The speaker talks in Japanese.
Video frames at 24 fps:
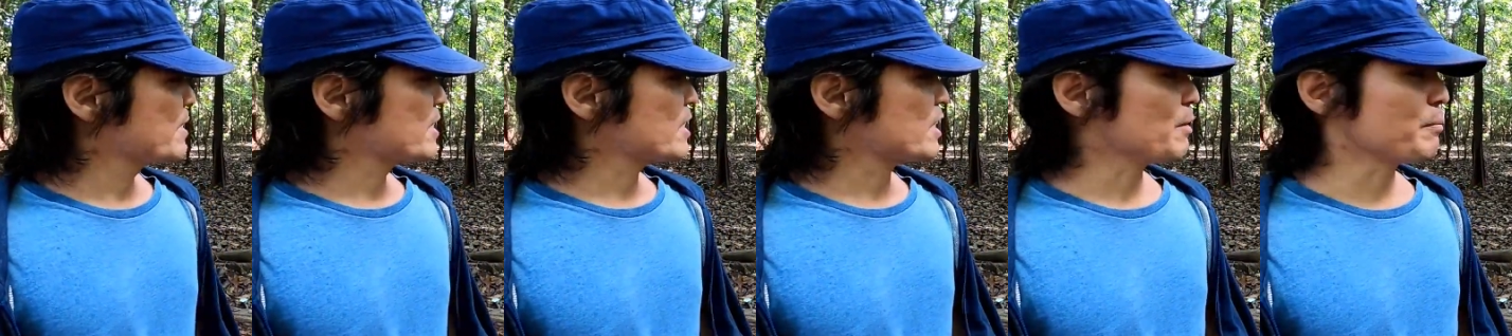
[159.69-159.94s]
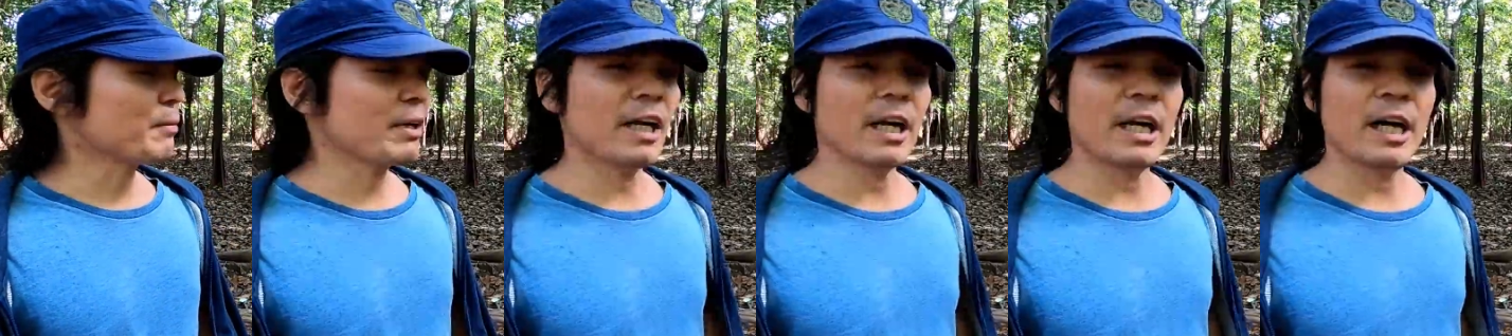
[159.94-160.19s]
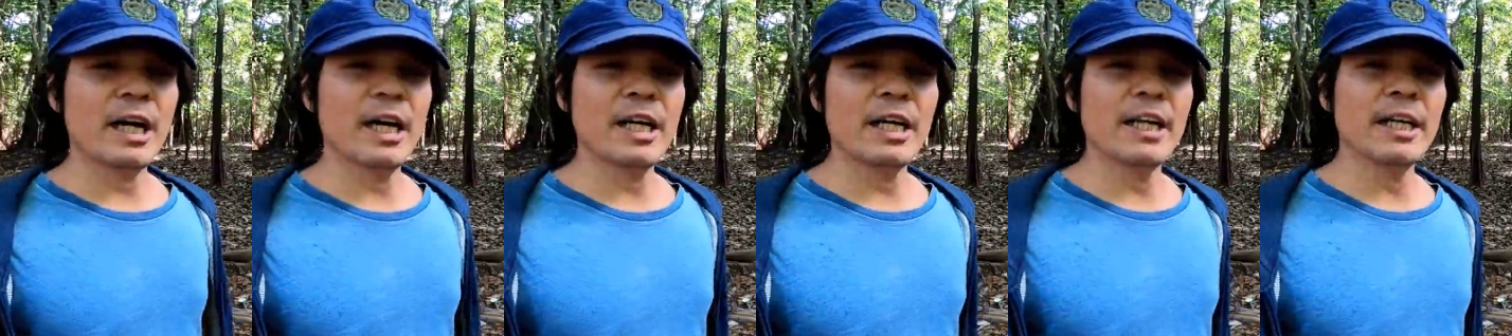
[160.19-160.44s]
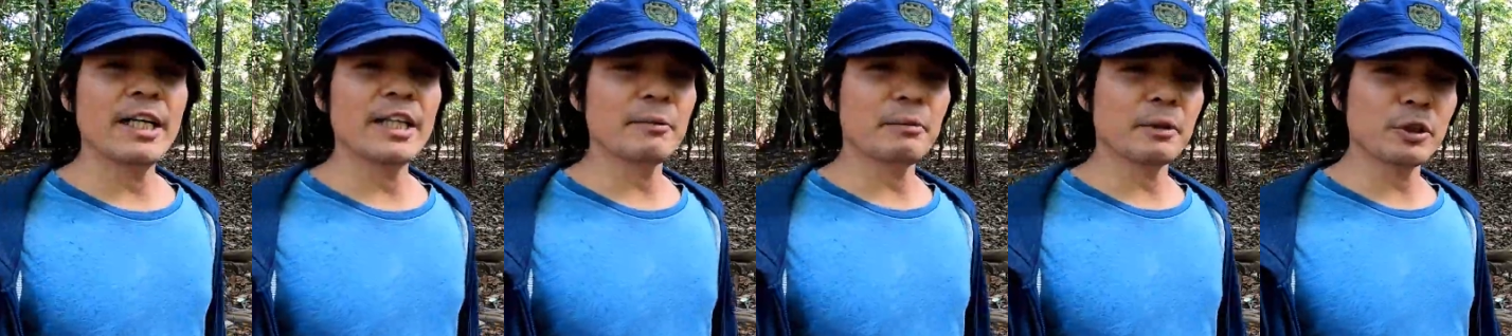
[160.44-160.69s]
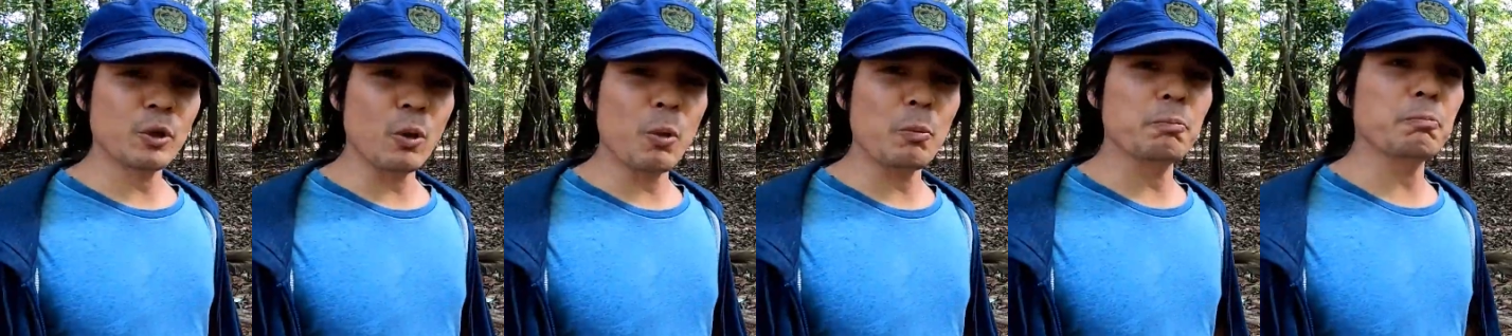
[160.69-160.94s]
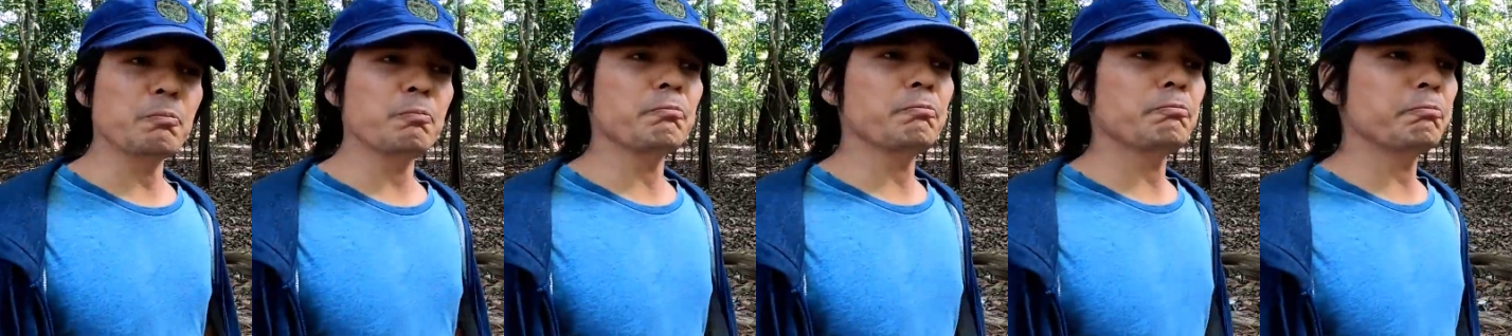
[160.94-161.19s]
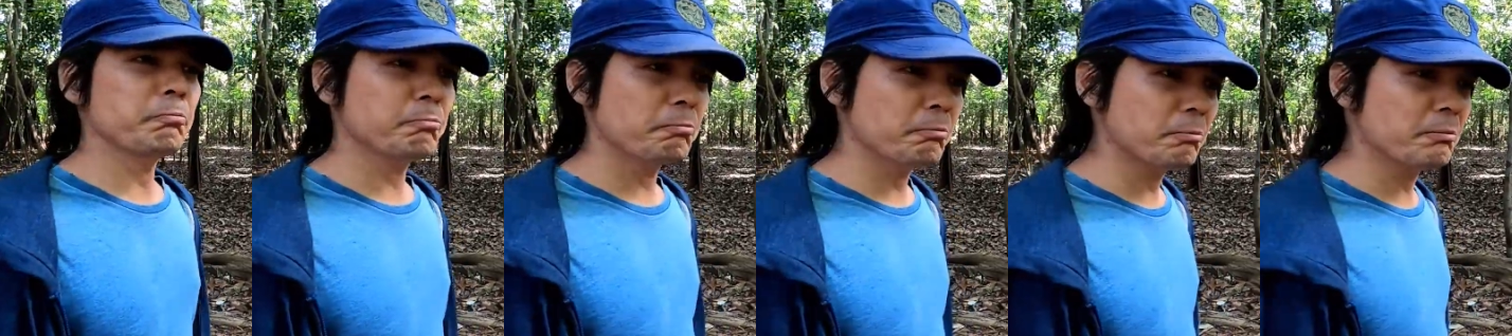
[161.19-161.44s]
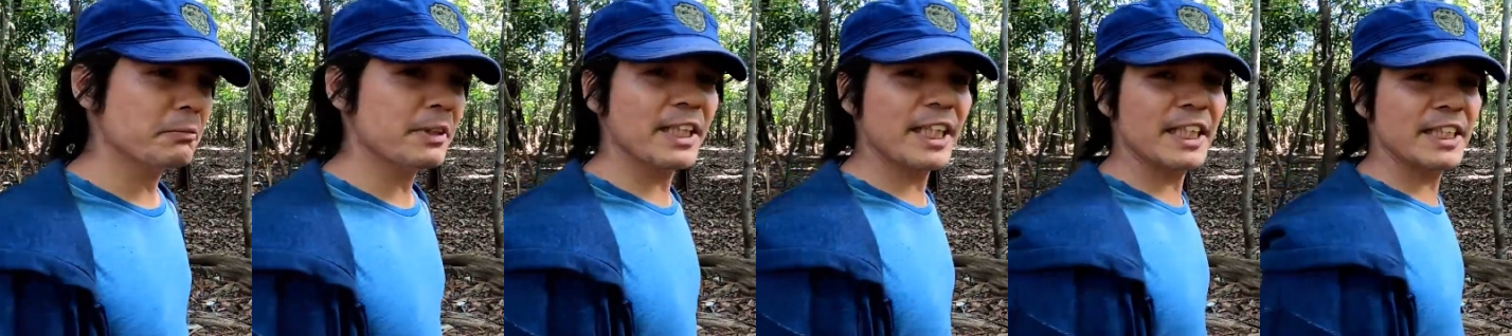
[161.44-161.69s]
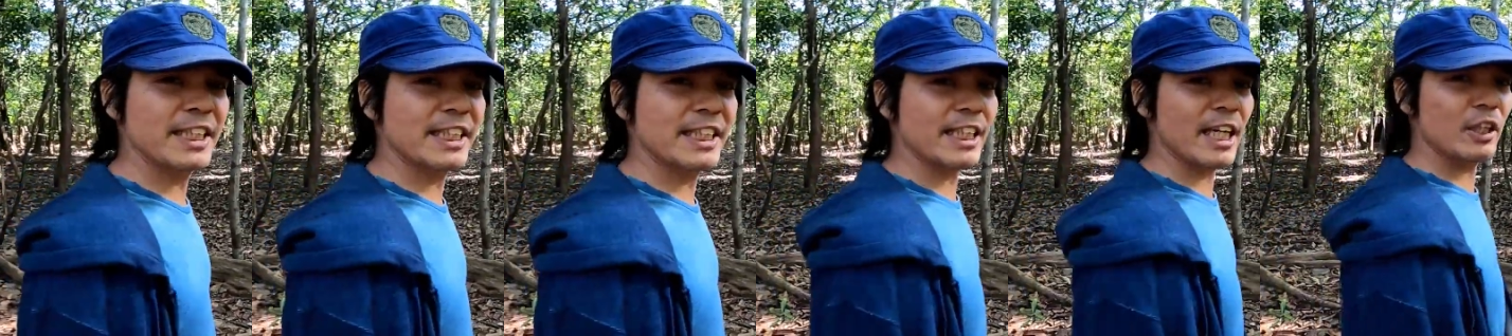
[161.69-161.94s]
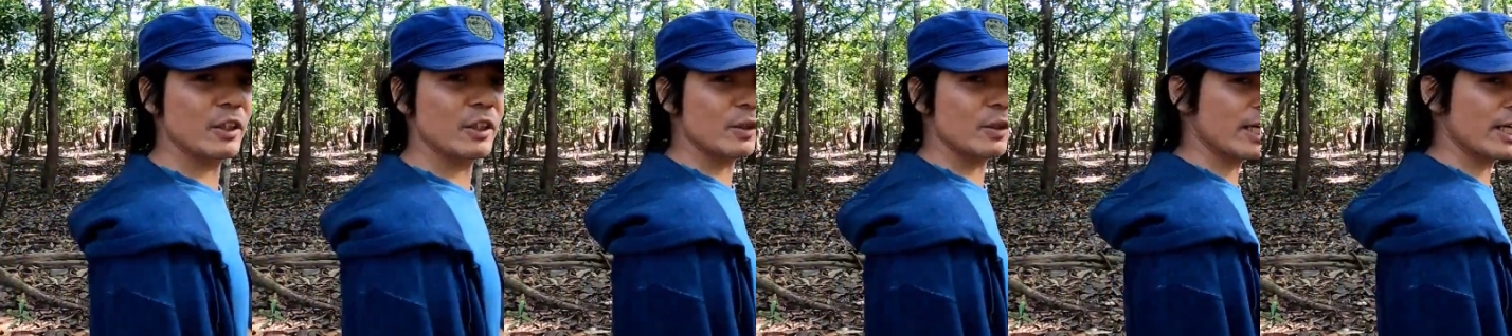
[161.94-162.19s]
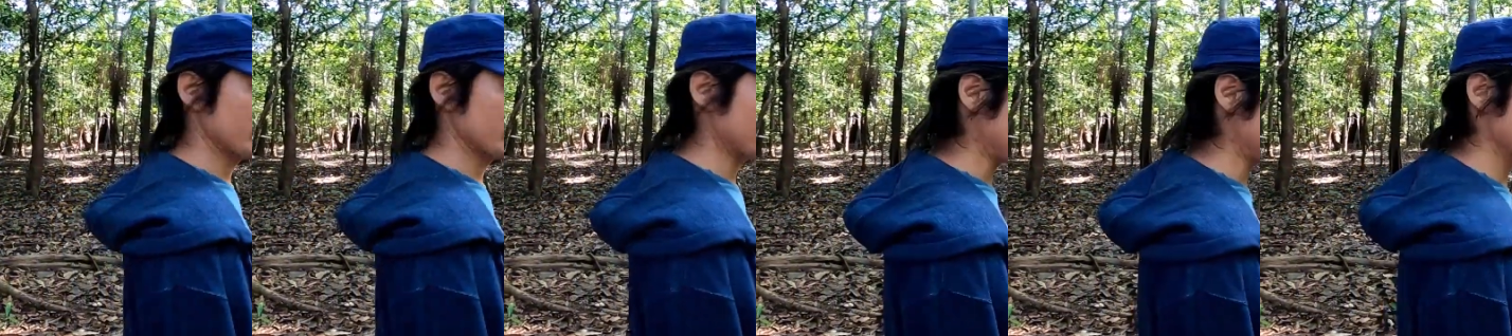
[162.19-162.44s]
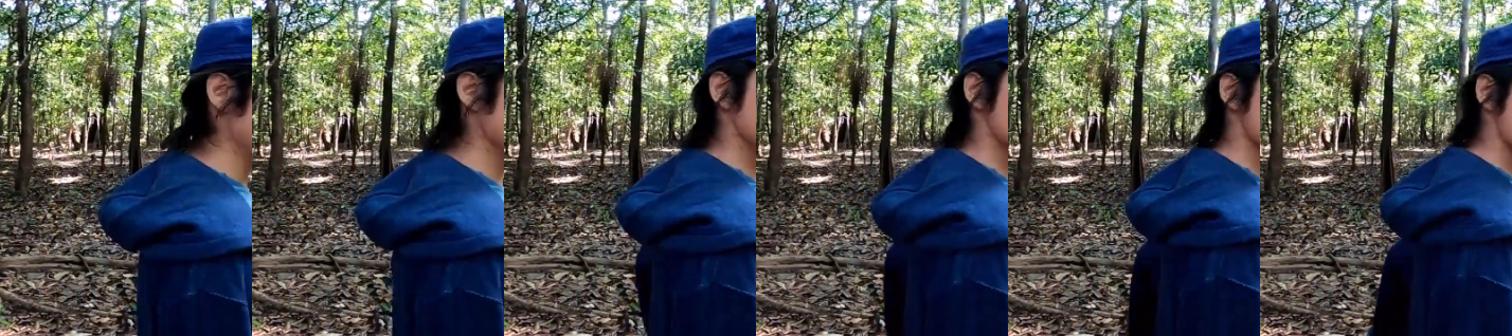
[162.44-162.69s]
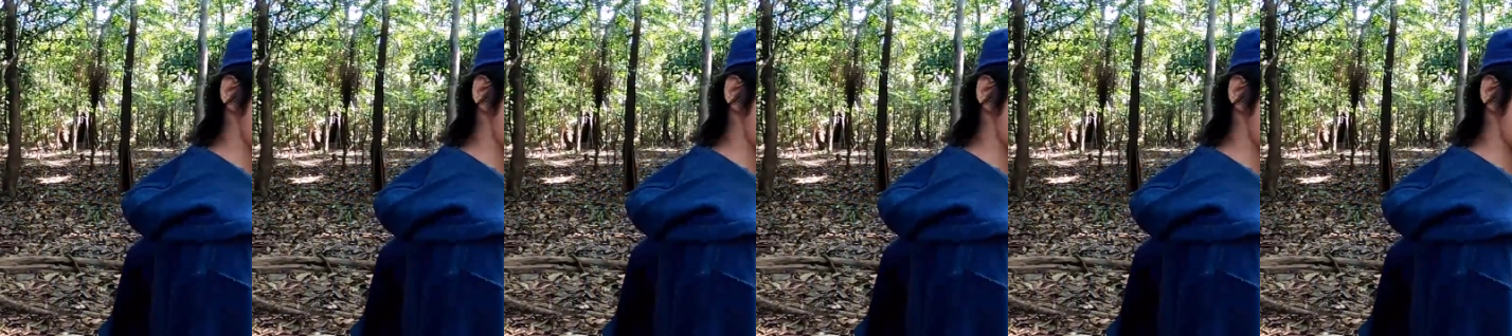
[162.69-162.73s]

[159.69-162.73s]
じゃあ今から行きましょう。だいたい2時間ぐらいかな。